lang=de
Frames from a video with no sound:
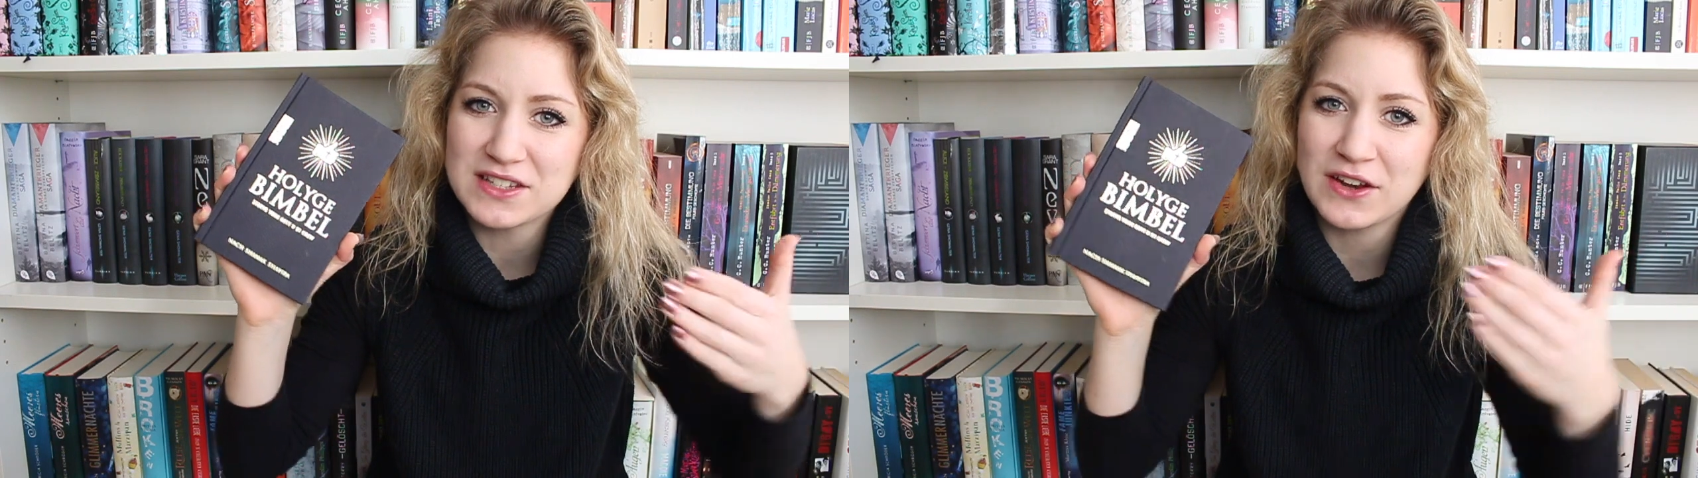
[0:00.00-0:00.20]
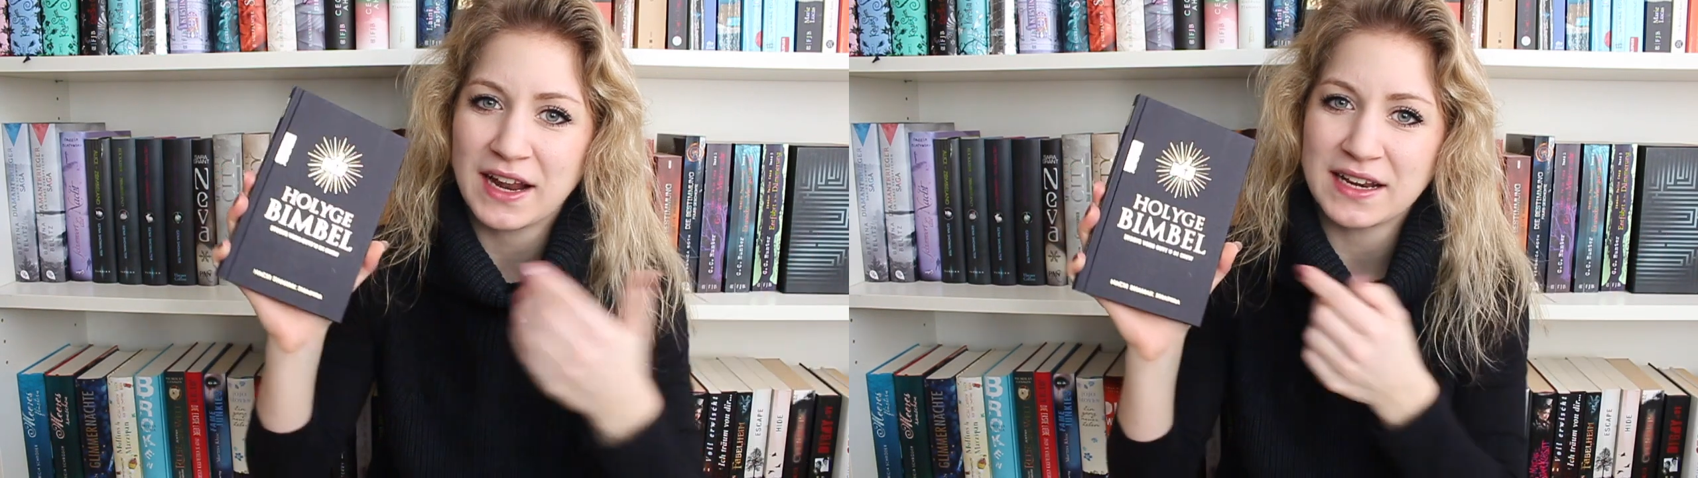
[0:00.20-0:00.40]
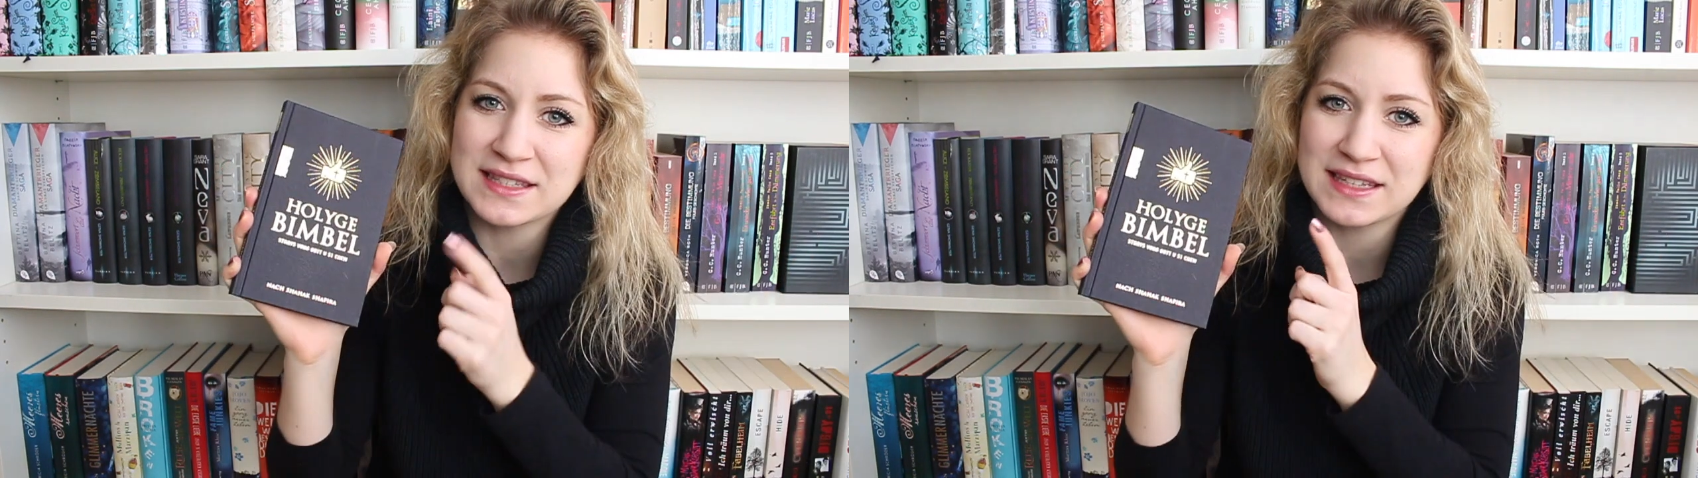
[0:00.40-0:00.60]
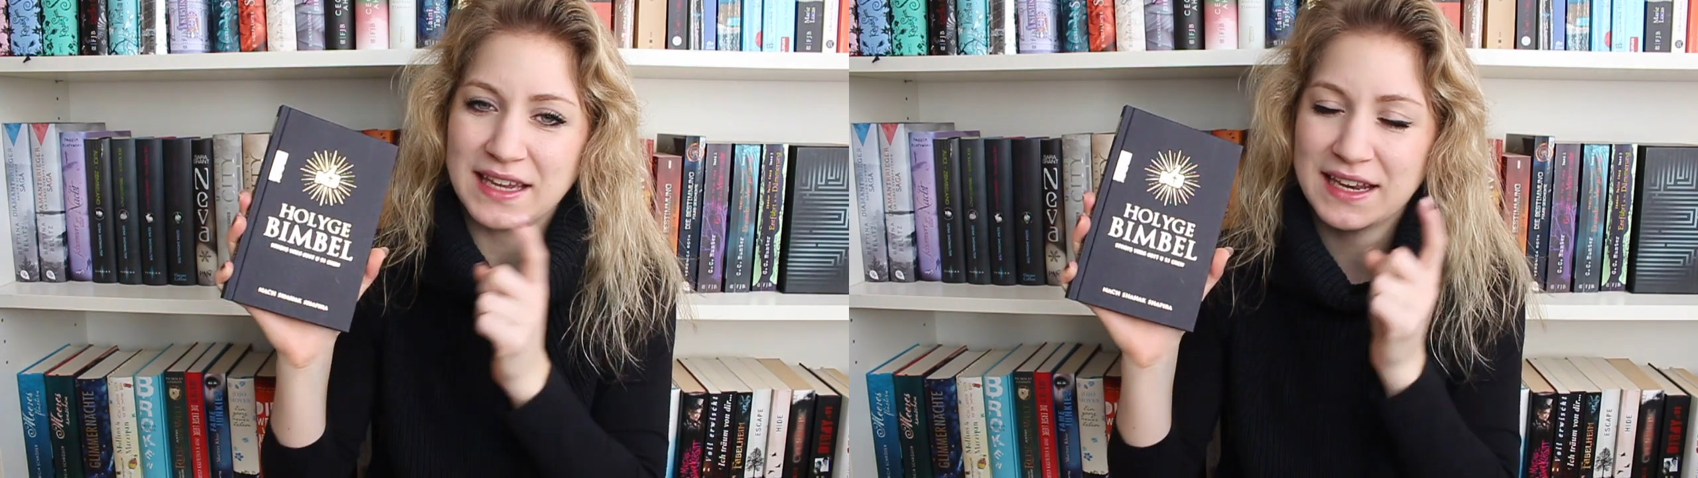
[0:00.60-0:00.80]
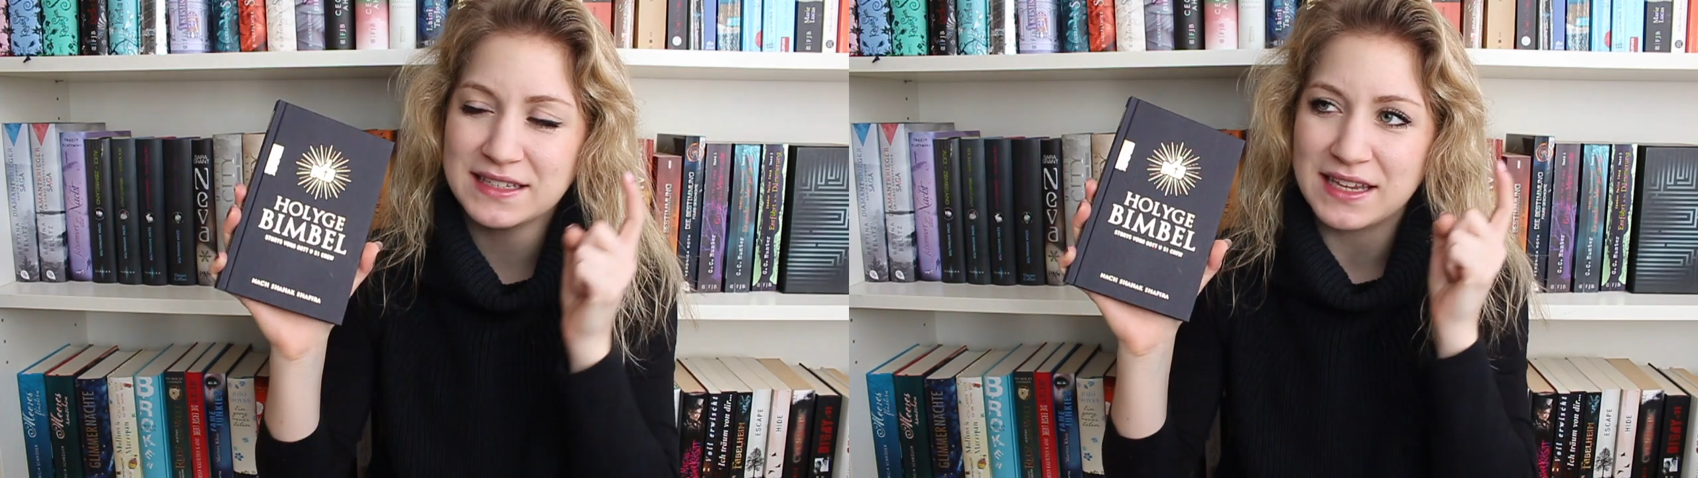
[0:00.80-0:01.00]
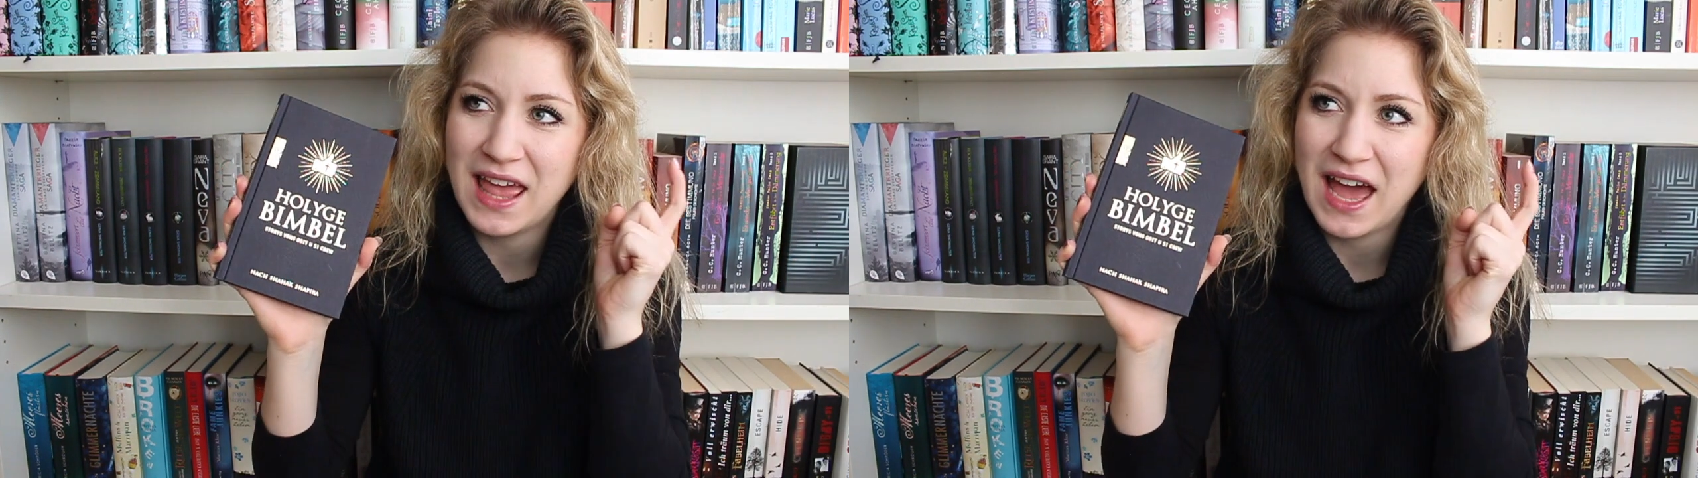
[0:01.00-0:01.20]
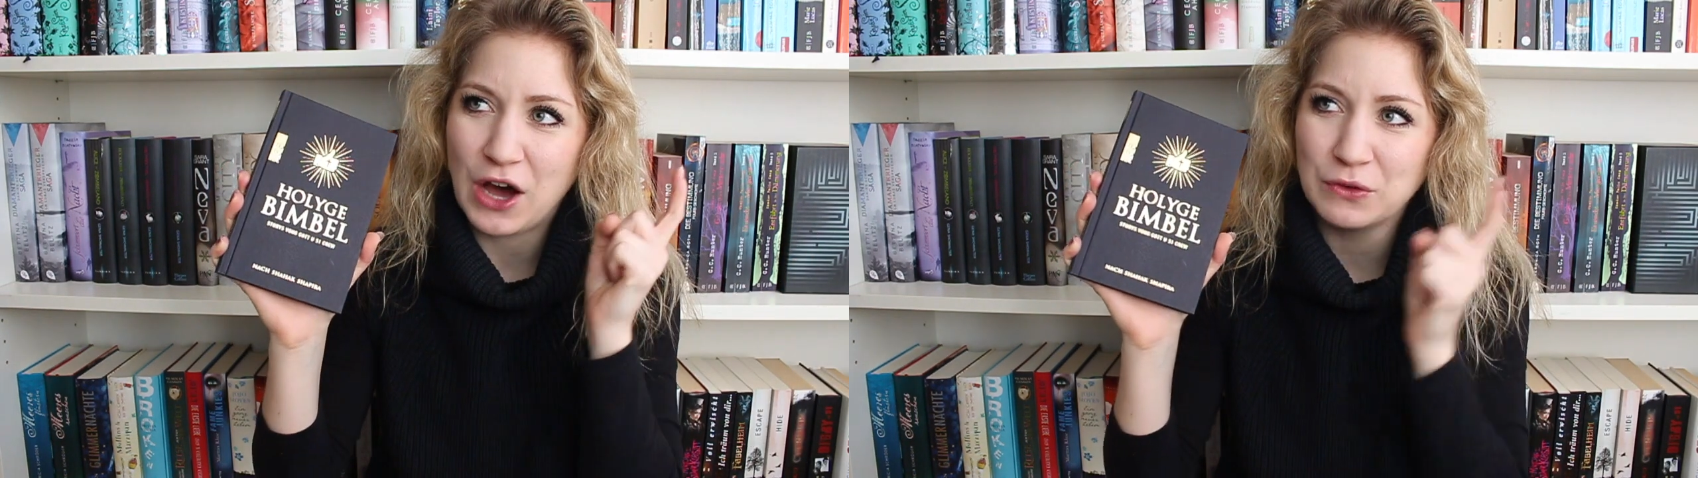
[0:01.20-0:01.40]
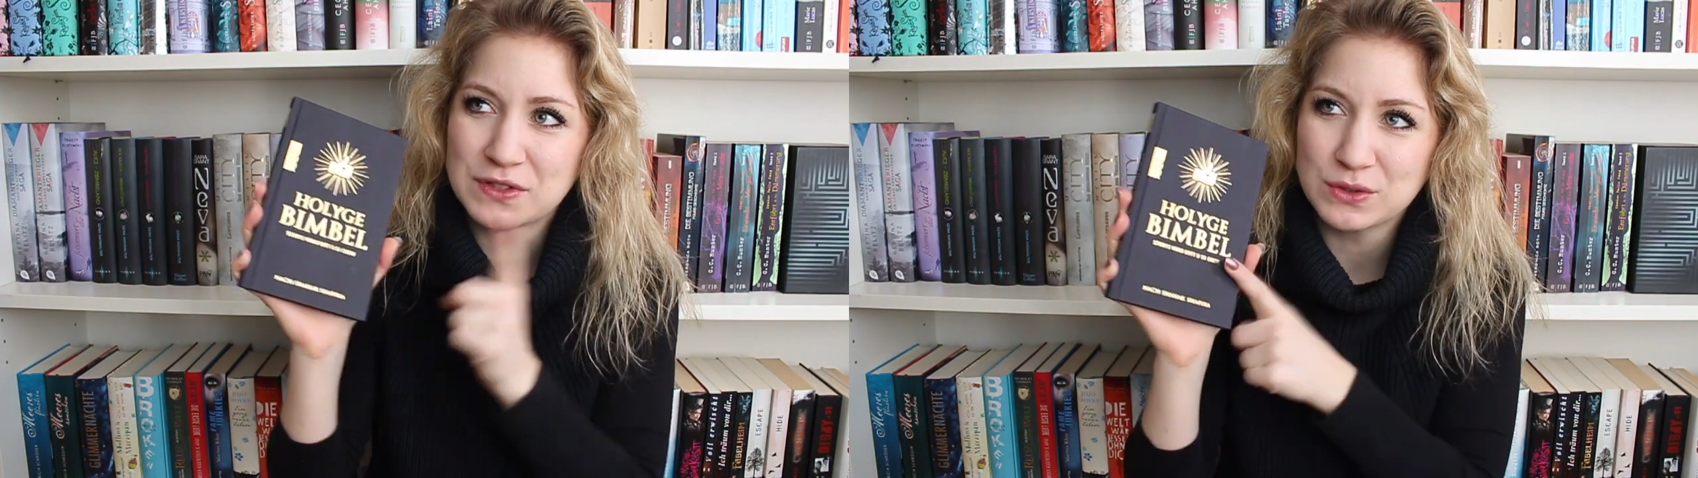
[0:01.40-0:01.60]
sondern es geht
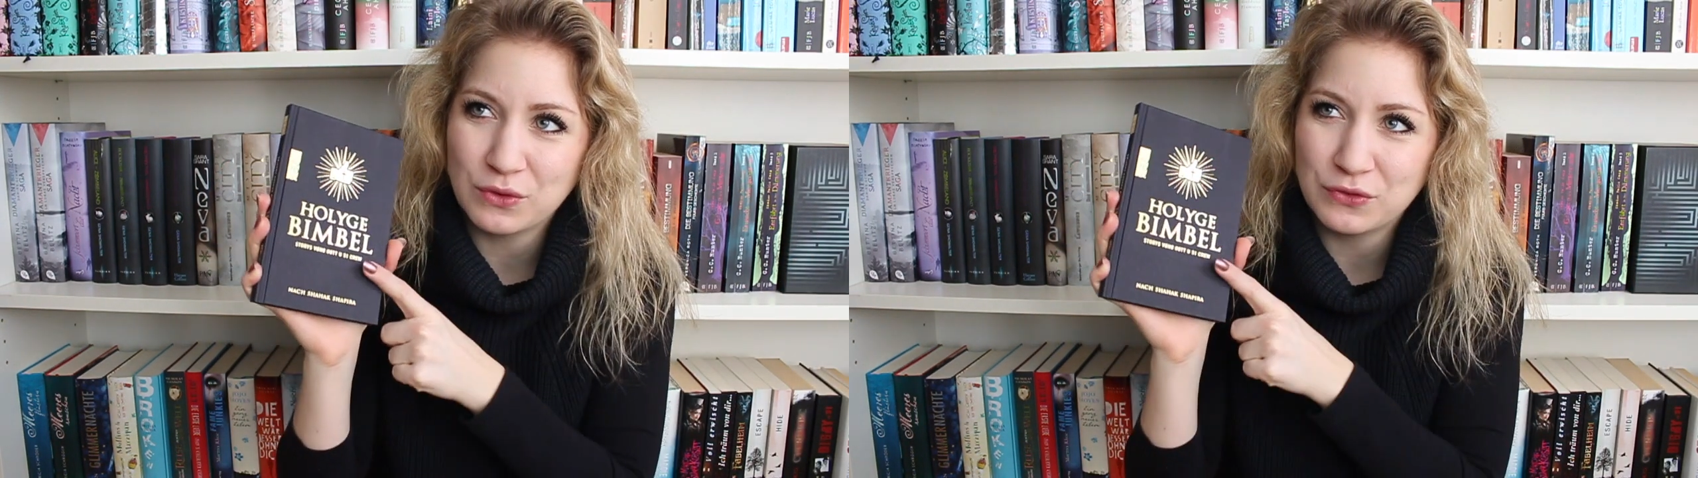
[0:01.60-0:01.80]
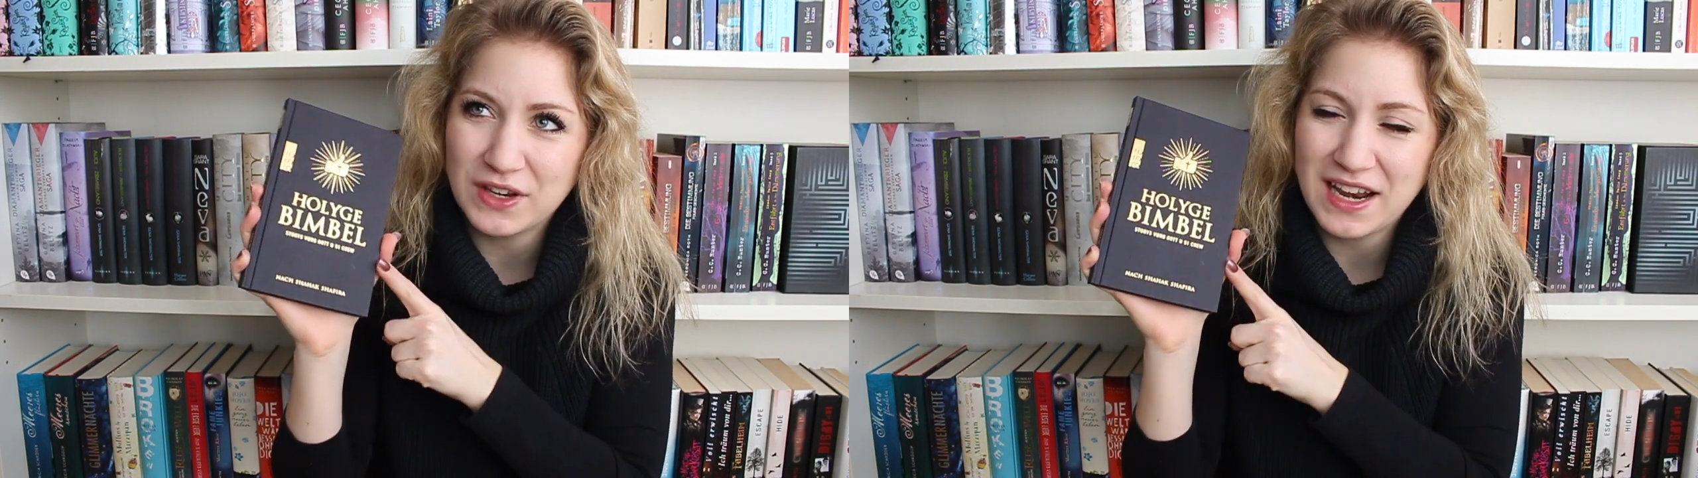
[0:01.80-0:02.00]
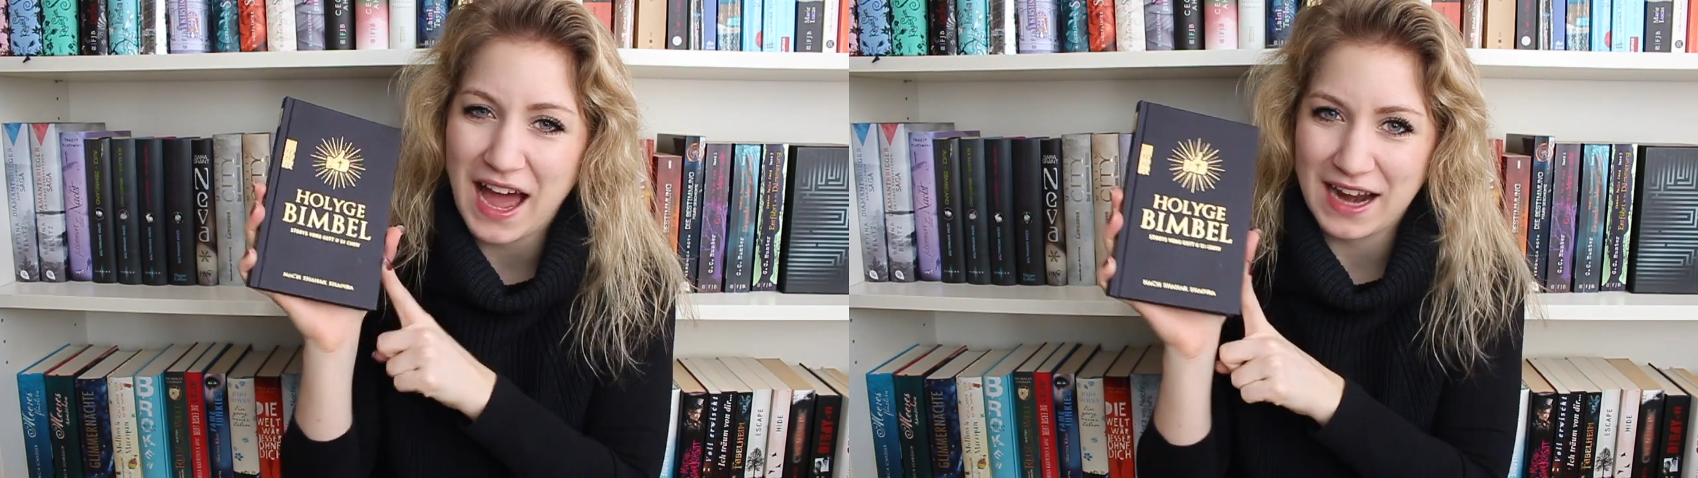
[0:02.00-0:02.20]
auf so viele